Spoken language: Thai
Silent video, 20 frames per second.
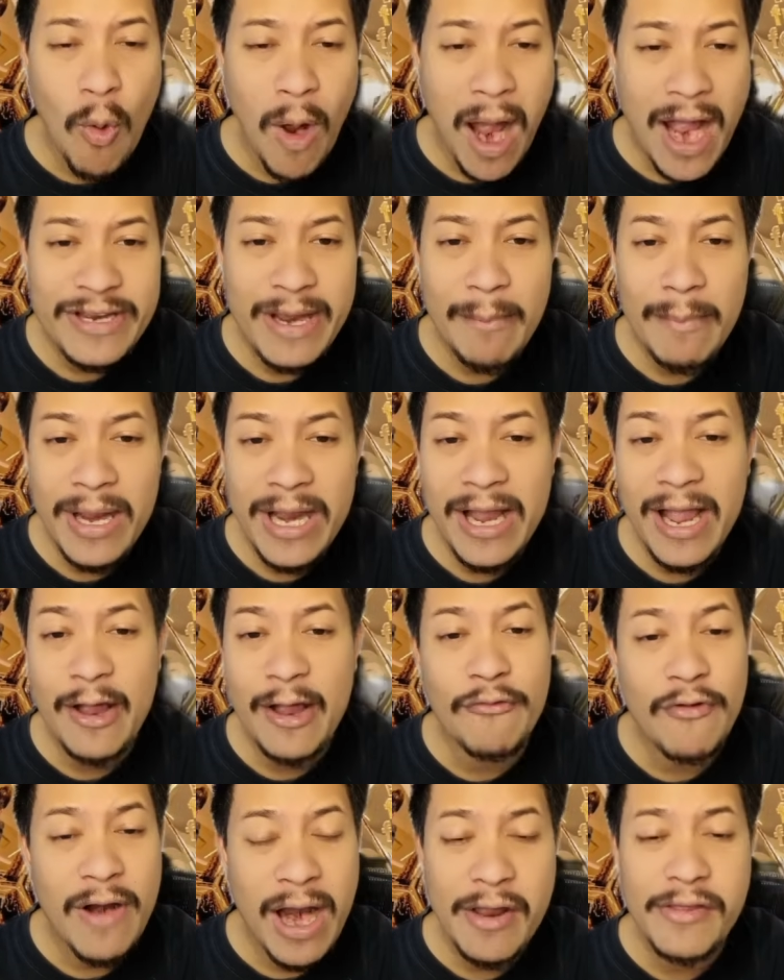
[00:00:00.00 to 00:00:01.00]
คว้าแชมป์ลีกเอิ
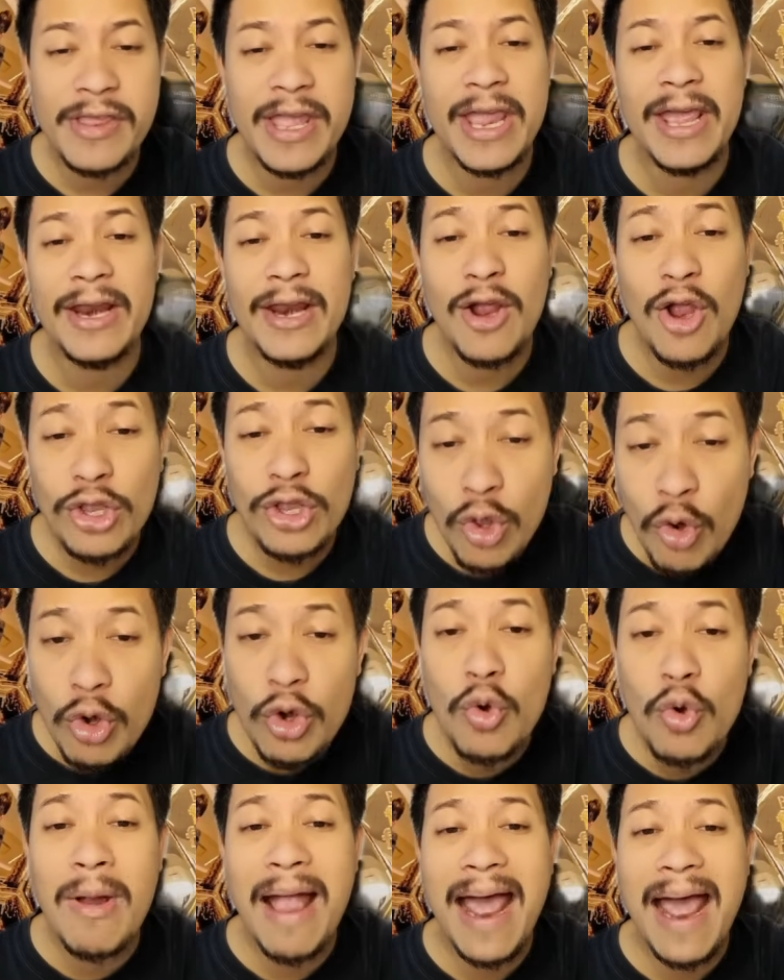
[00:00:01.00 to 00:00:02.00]
งฝรั่งเศสแล้วก็ต้น
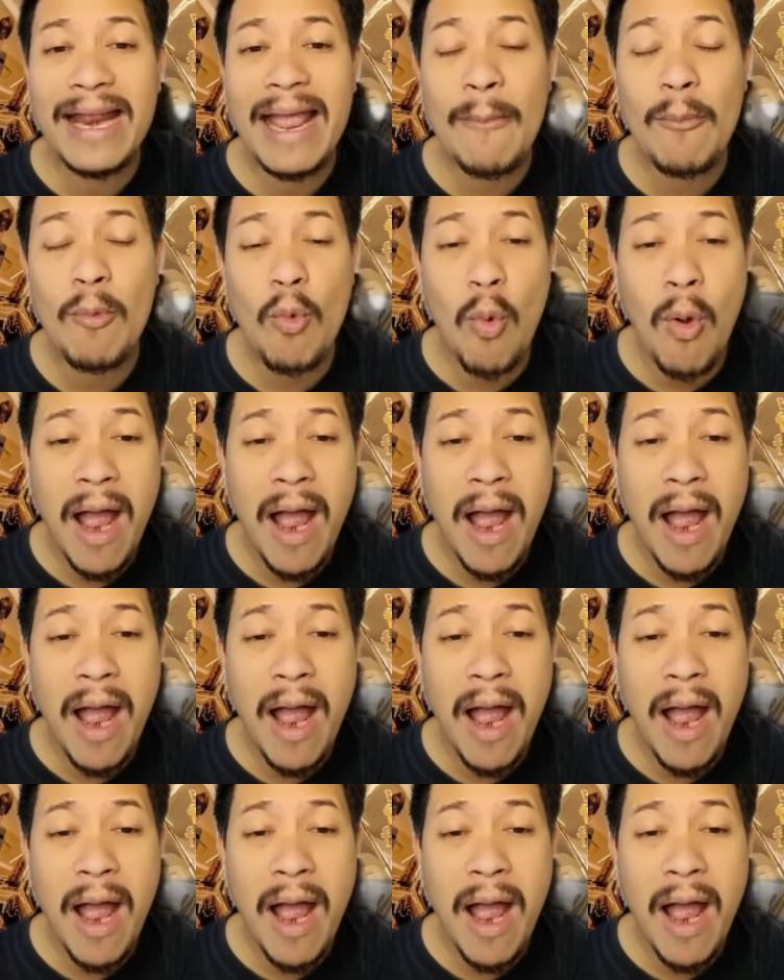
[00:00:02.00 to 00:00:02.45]
ฤดูกาลครับ